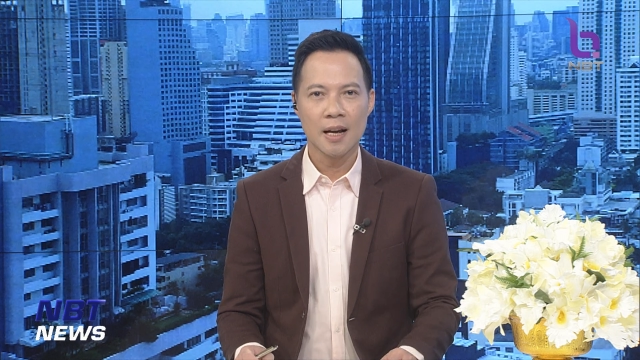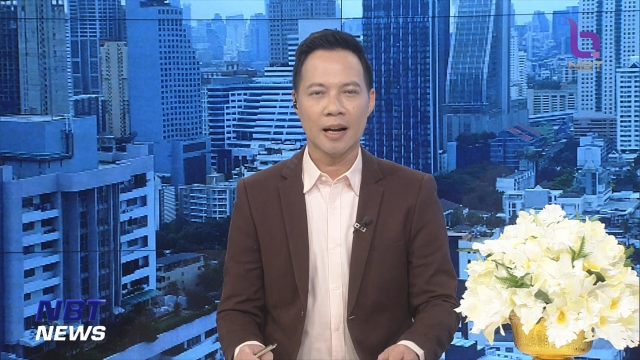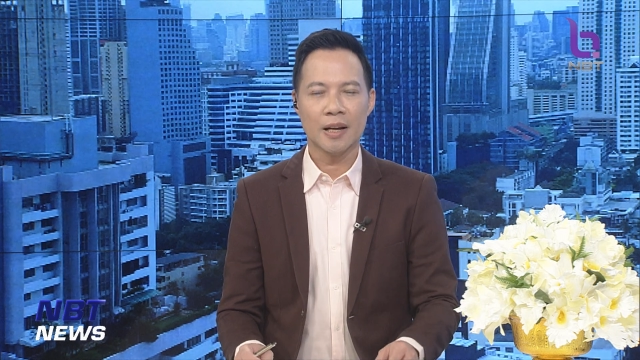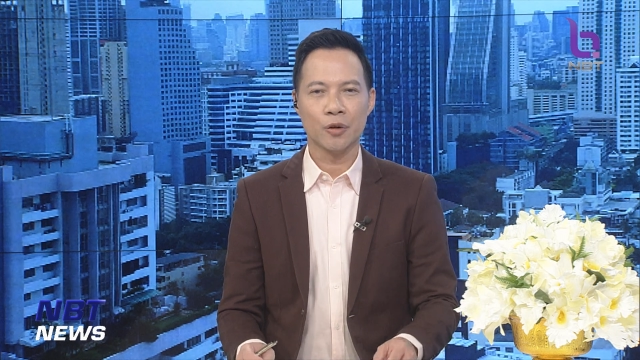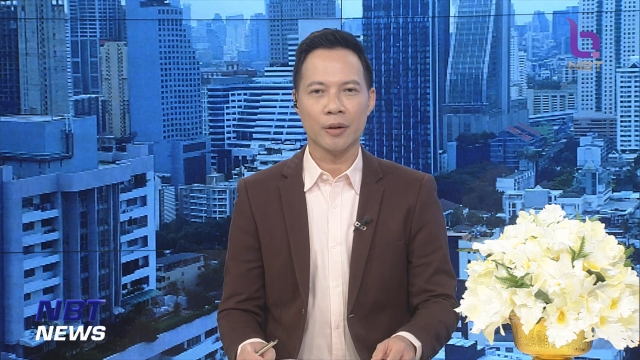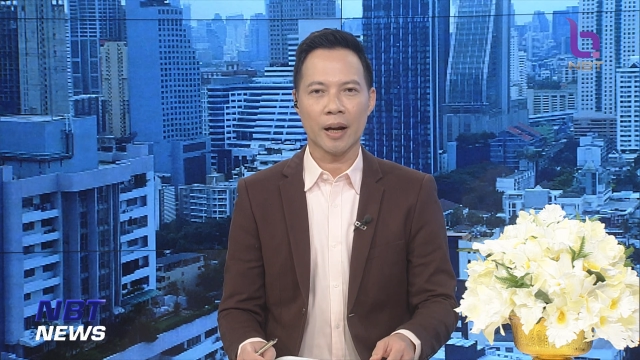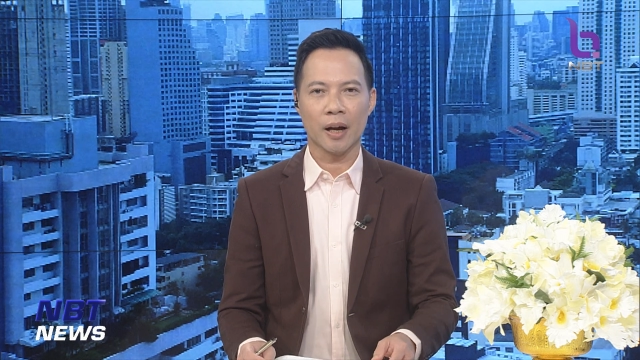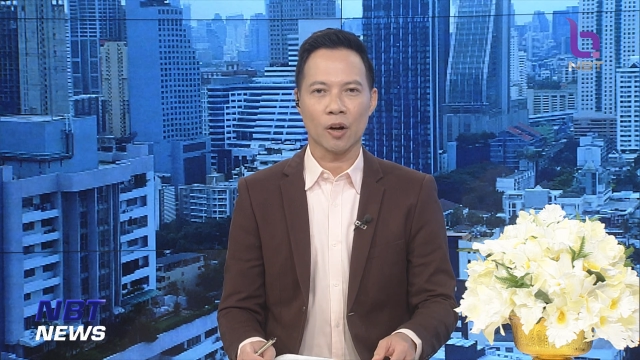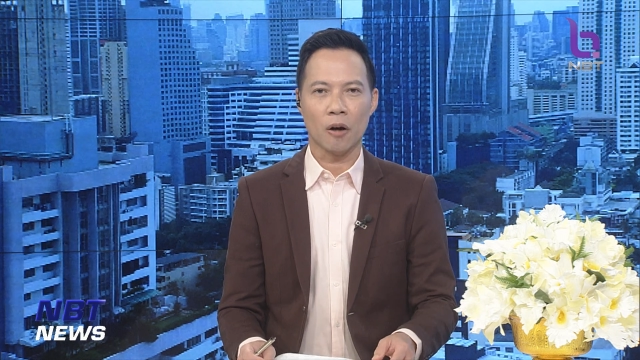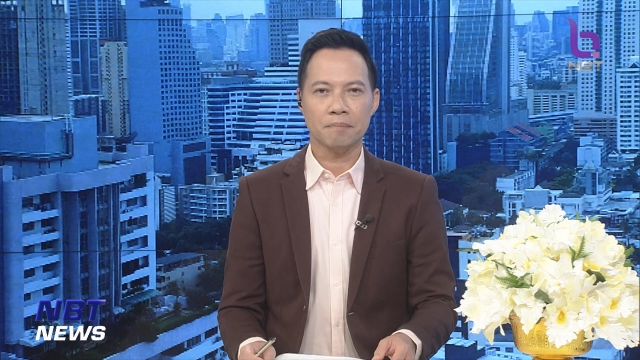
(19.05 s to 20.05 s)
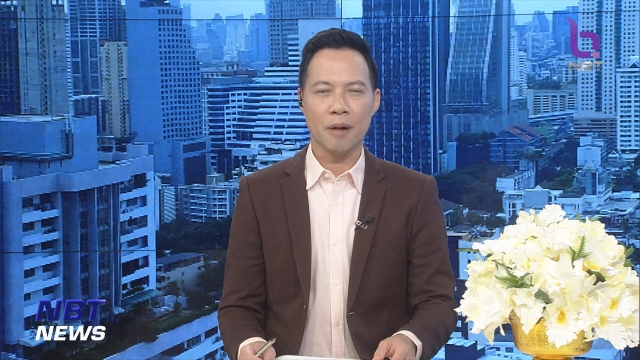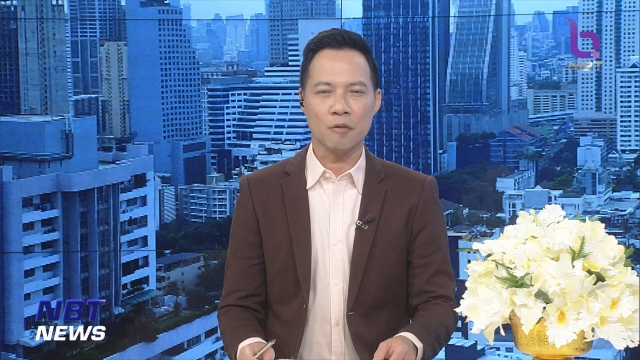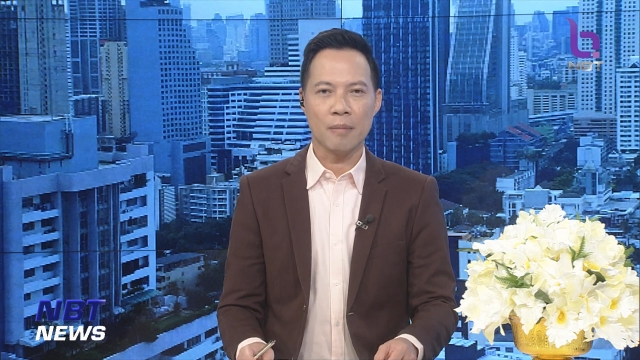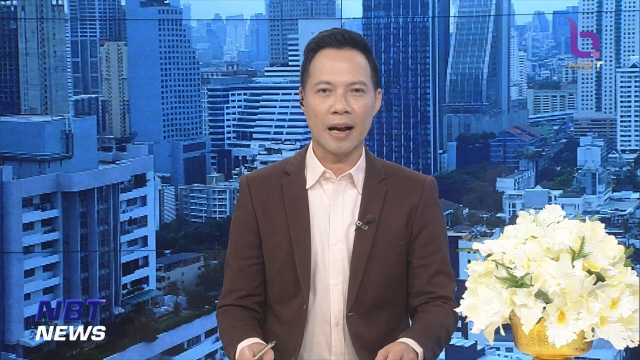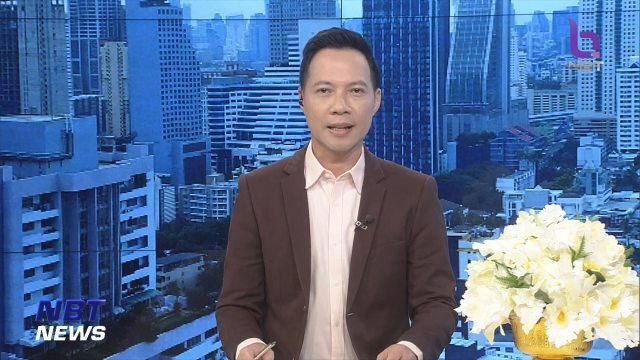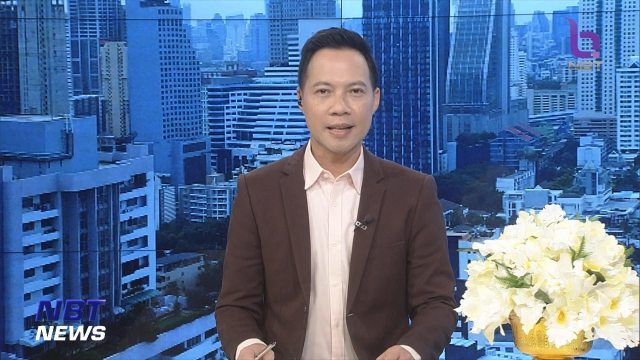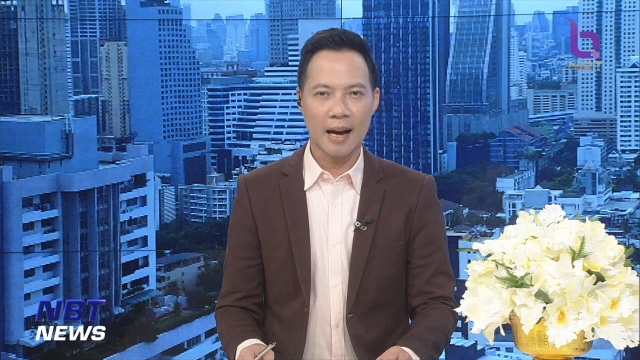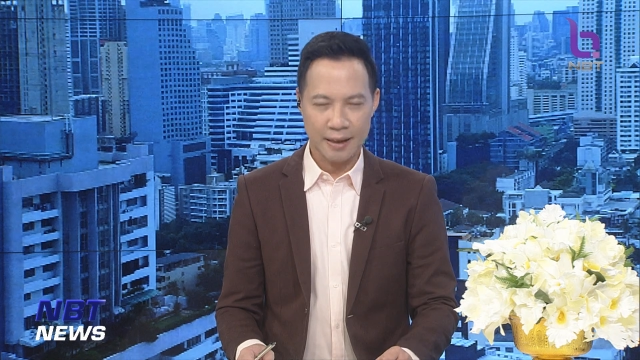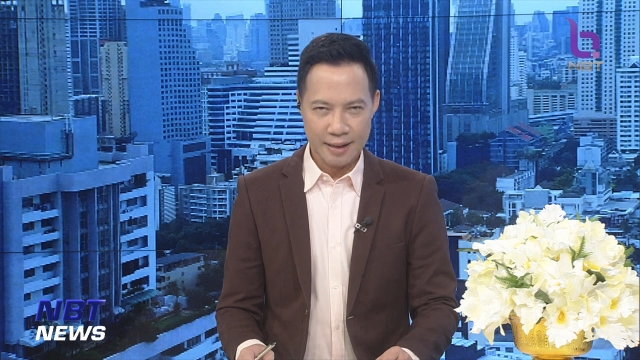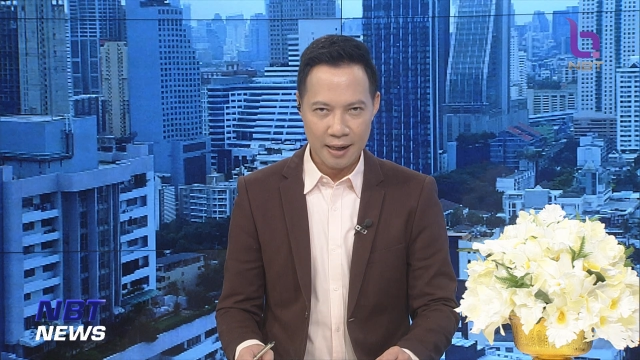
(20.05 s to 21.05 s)
ให้อยู่ในกรอบเป้าหมายอ
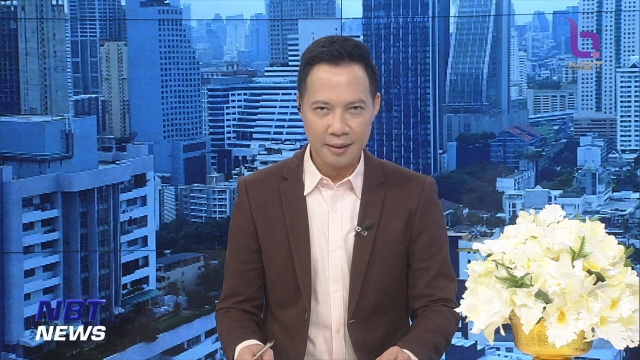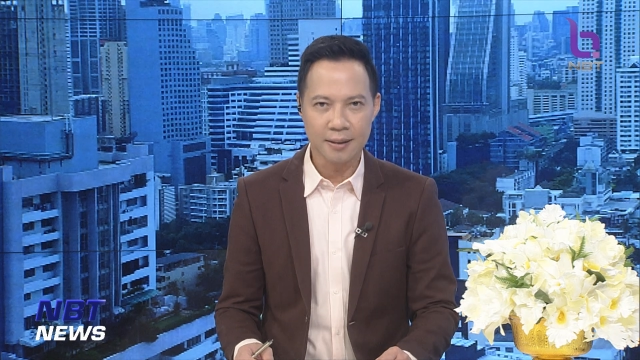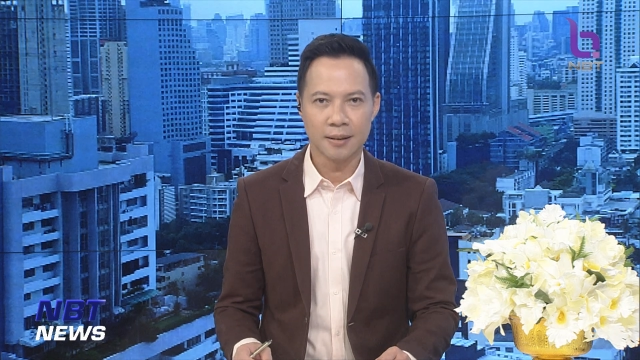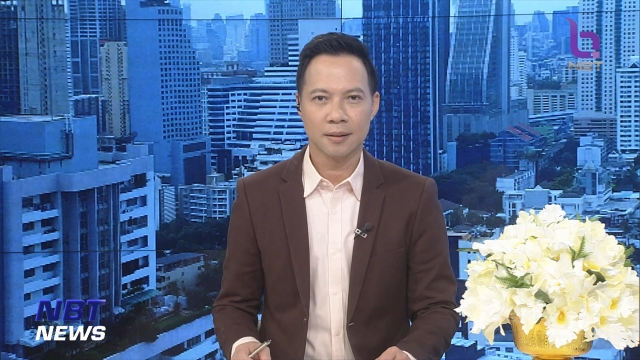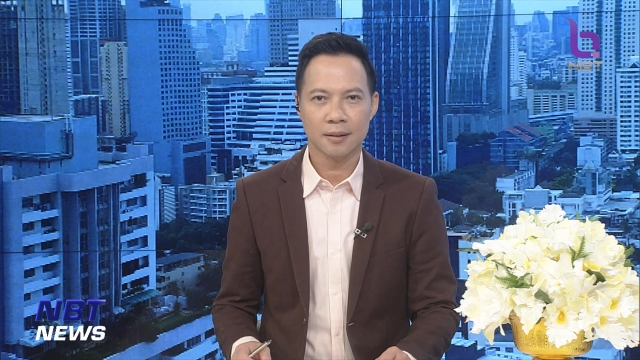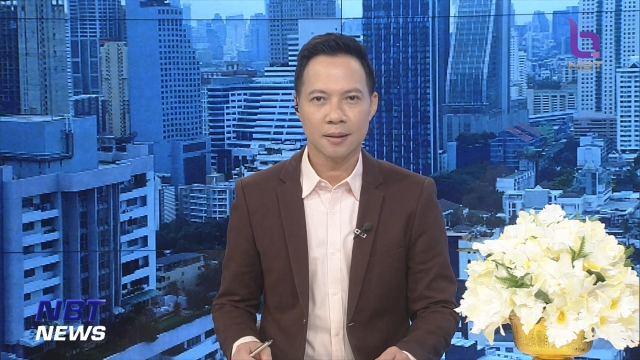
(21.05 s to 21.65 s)
ย่างยั่งยืน